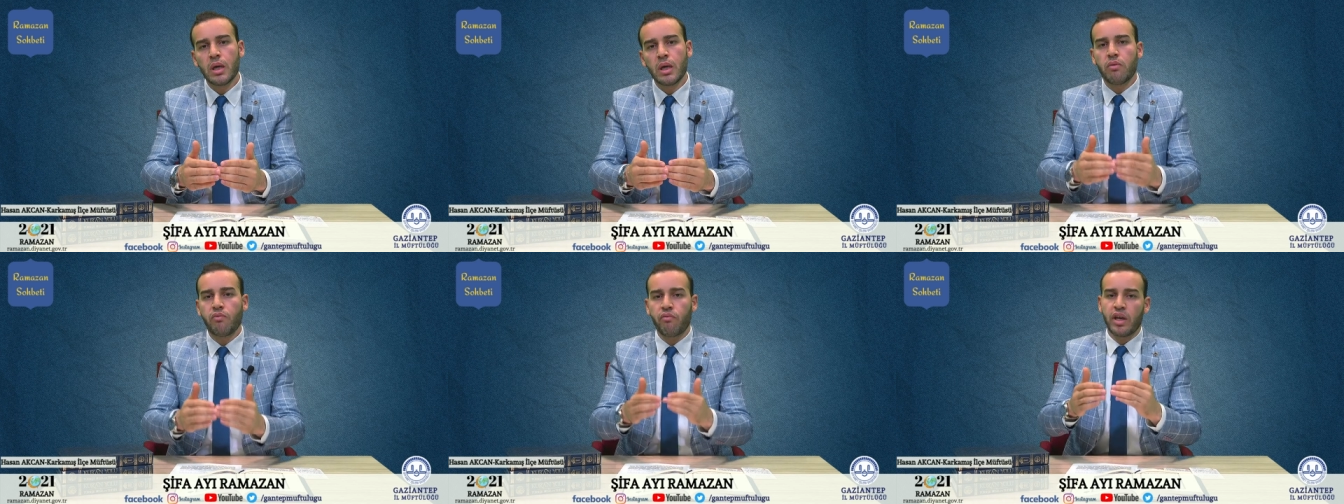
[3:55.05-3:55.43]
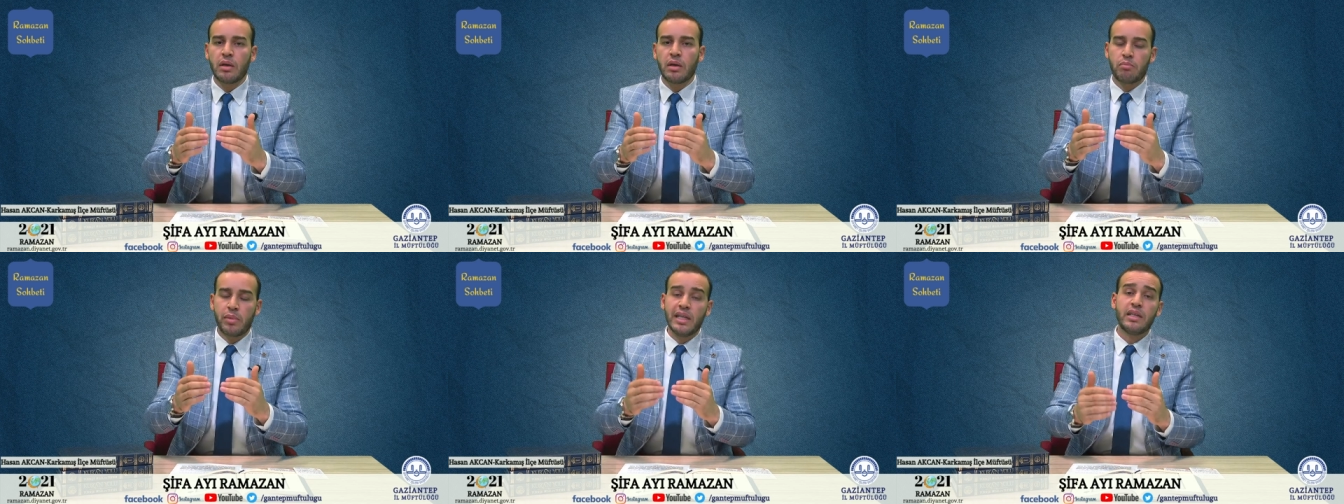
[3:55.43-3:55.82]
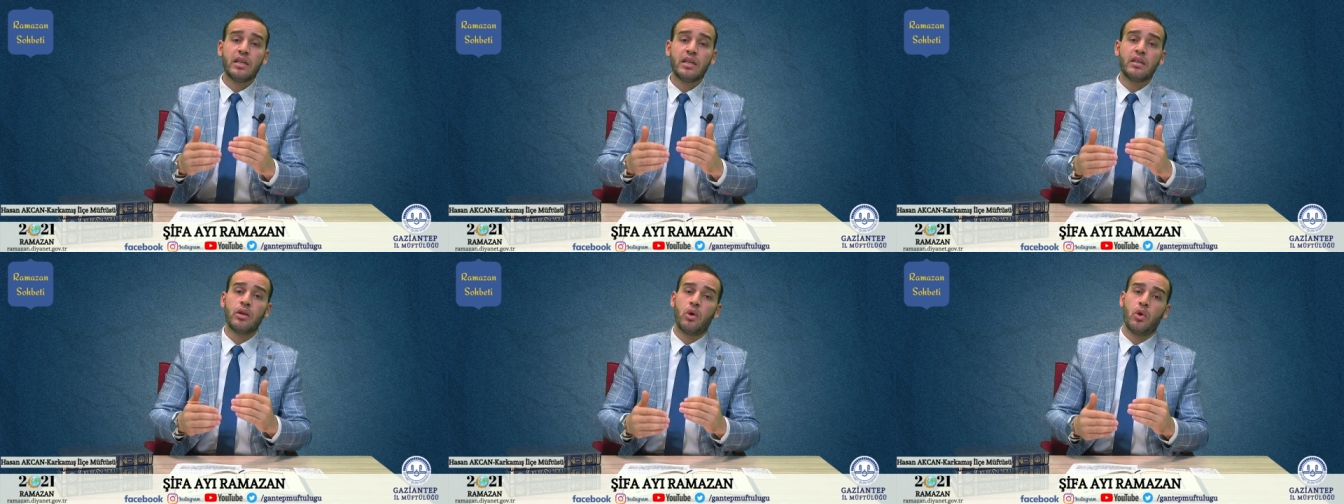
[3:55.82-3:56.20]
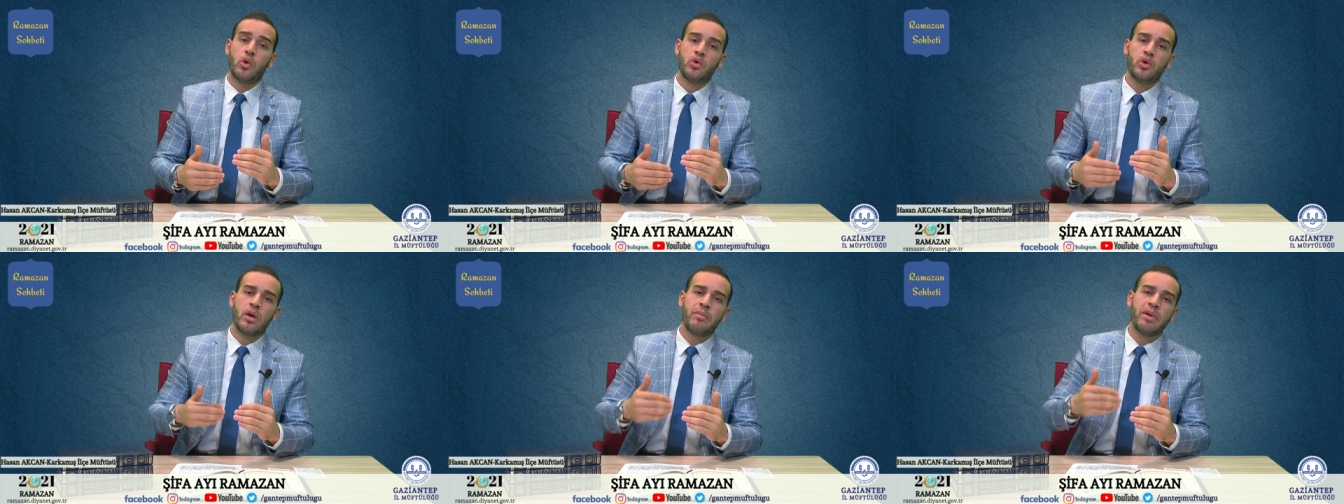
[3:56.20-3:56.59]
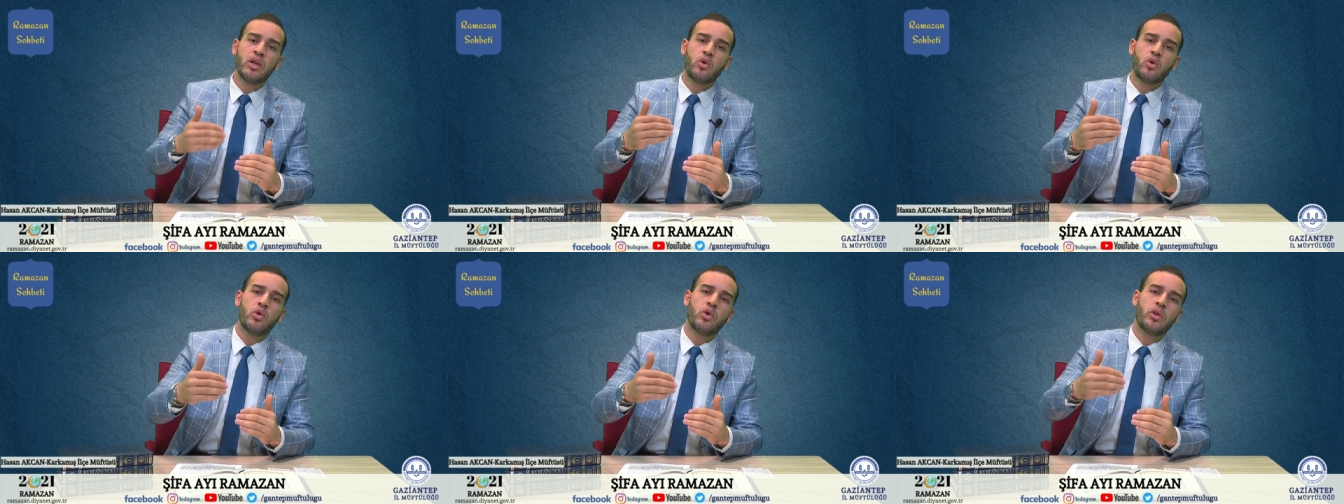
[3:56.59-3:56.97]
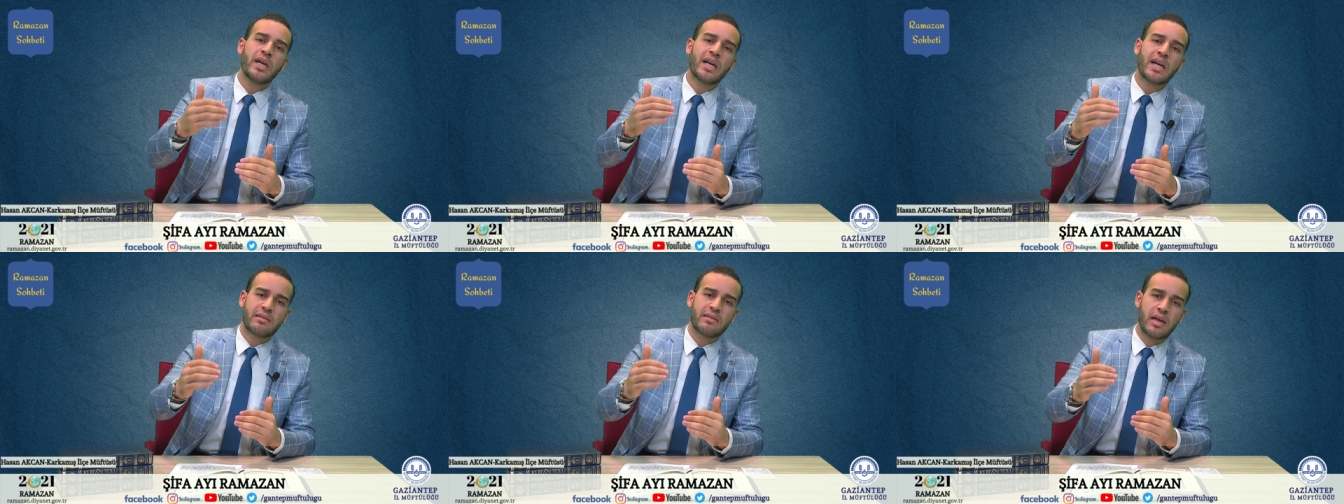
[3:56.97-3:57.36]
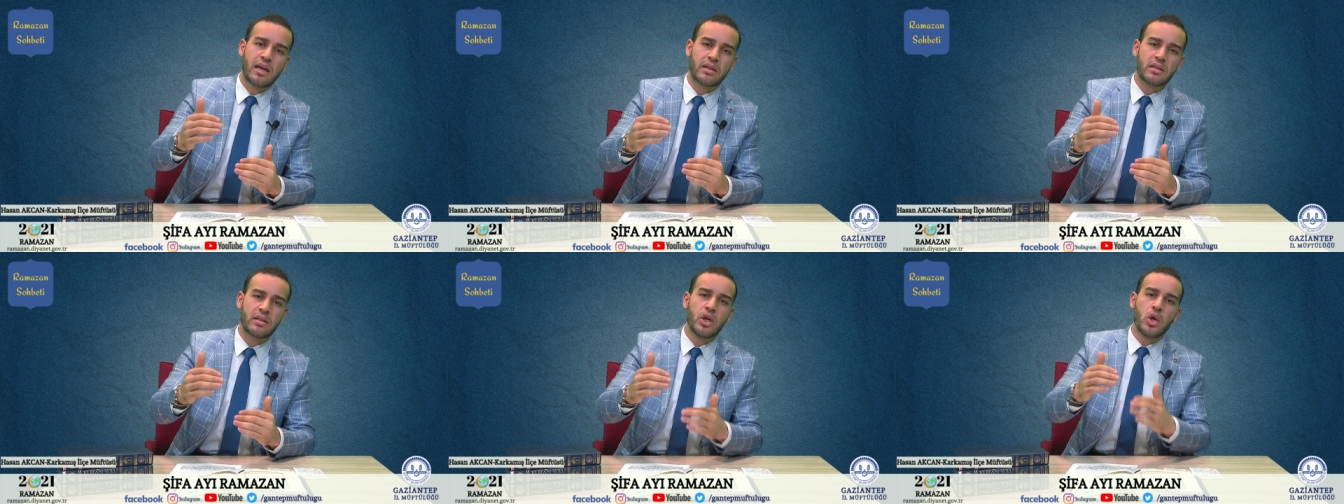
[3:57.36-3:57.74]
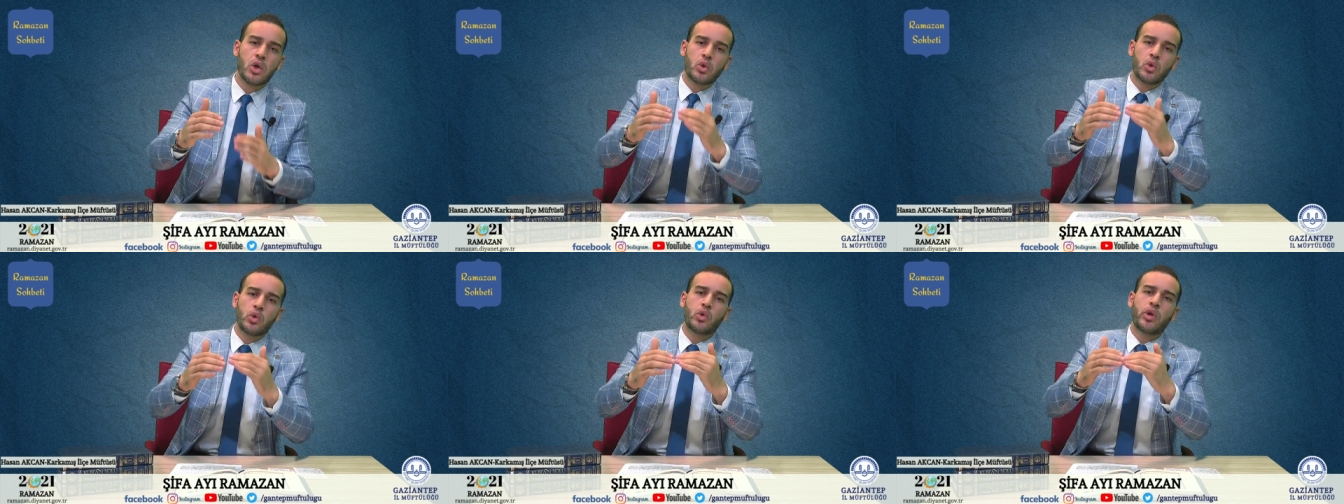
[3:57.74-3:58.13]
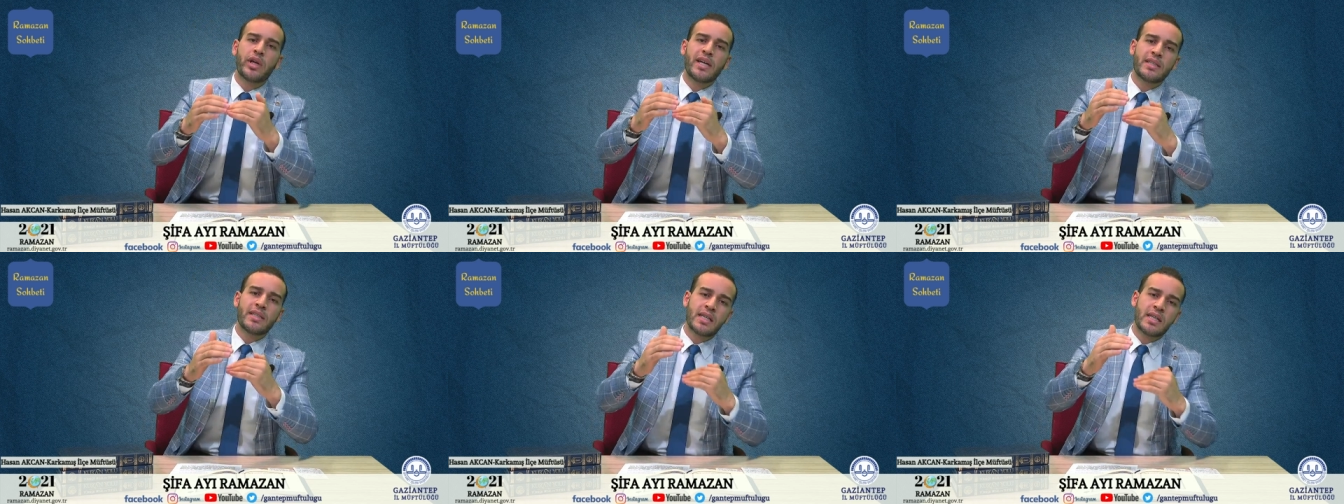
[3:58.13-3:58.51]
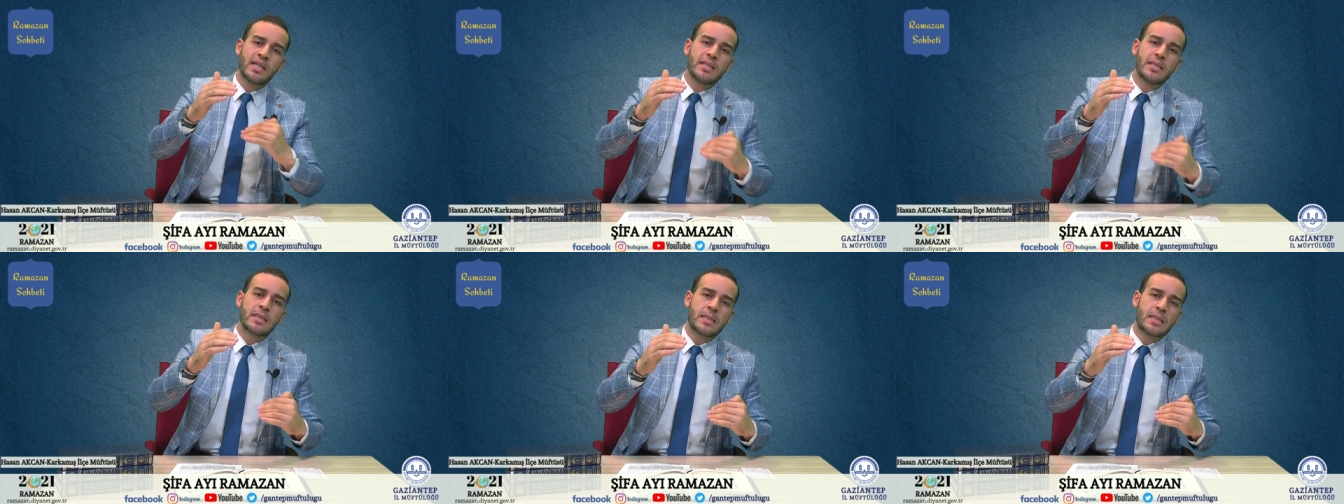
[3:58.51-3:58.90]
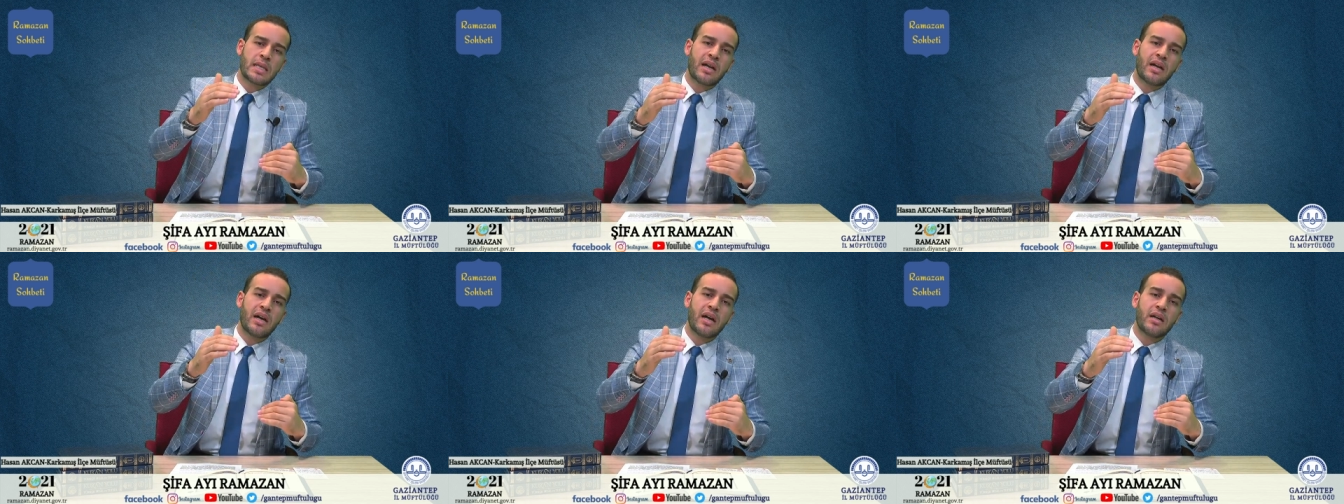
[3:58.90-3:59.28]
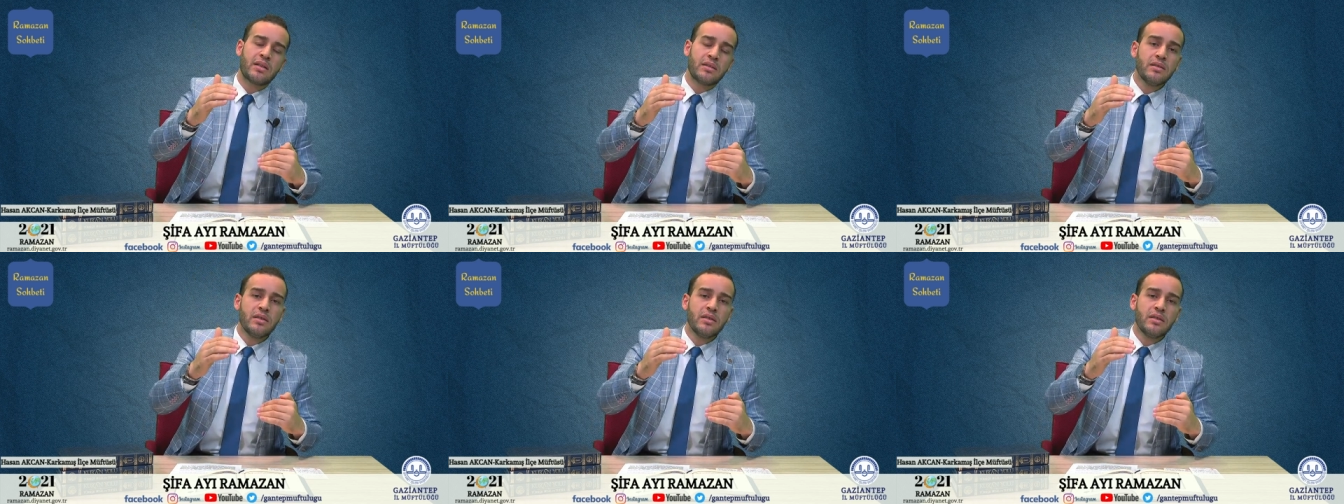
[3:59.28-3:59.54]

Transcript: ve belki de ödeme gününe kadar uğrayacağın zararı